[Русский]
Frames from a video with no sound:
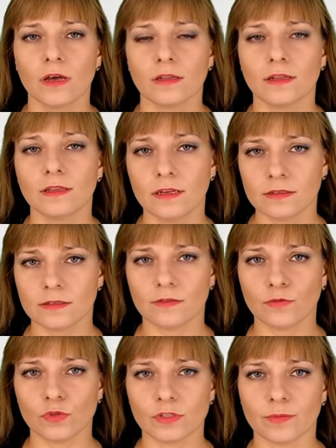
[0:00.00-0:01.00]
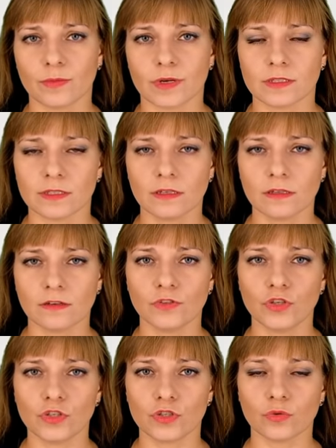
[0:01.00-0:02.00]
на 38%
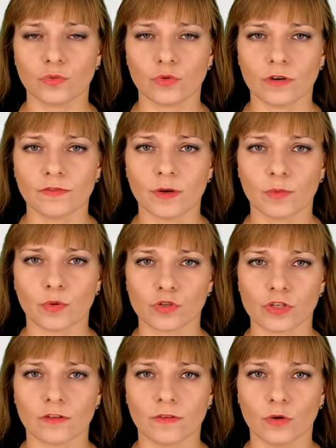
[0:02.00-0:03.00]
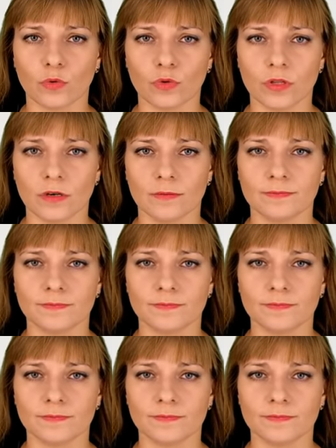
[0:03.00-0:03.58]
ниже уровня прошлого года.